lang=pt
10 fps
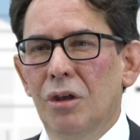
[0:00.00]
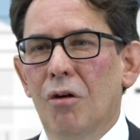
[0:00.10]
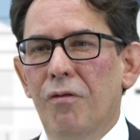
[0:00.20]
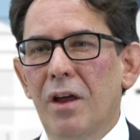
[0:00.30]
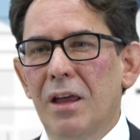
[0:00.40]

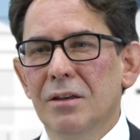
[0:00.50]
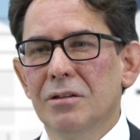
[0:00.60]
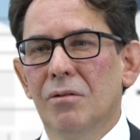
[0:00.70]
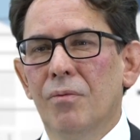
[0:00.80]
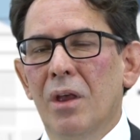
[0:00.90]
que
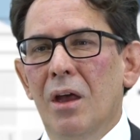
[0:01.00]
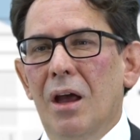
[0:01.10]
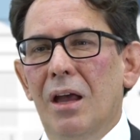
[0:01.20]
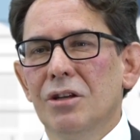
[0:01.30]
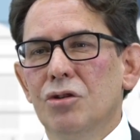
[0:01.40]
ofereçam
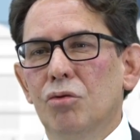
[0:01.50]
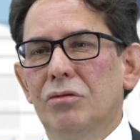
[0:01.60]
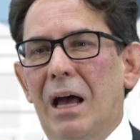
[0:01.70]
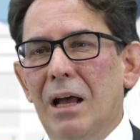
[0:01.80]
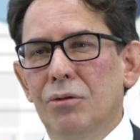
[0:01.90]

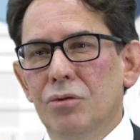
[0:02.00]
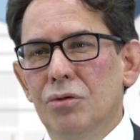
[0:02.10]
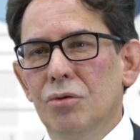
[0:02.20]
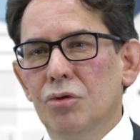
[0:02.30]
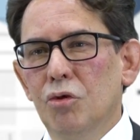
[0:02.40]

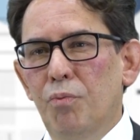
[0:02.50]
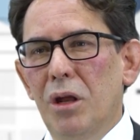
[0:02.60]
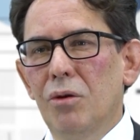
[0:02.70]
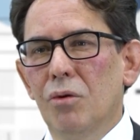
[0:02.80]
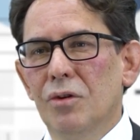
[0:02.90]
resultados
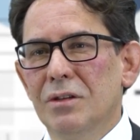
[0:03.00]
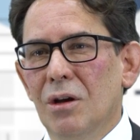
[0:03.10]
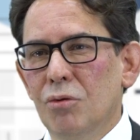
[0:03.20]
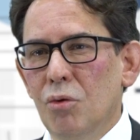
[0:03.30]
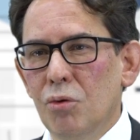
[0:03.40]
superiores
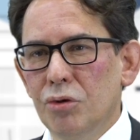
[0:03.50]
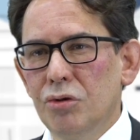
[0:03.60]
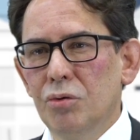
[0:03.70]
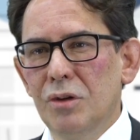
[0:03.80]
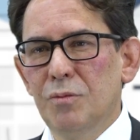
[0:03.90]
ao
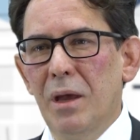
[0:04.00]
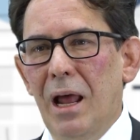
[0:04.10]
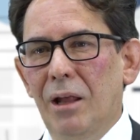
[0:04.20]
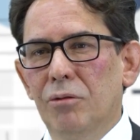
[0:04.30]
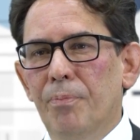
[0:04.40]
custo
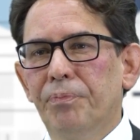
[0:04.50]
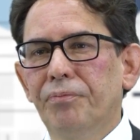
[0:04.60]
esperado.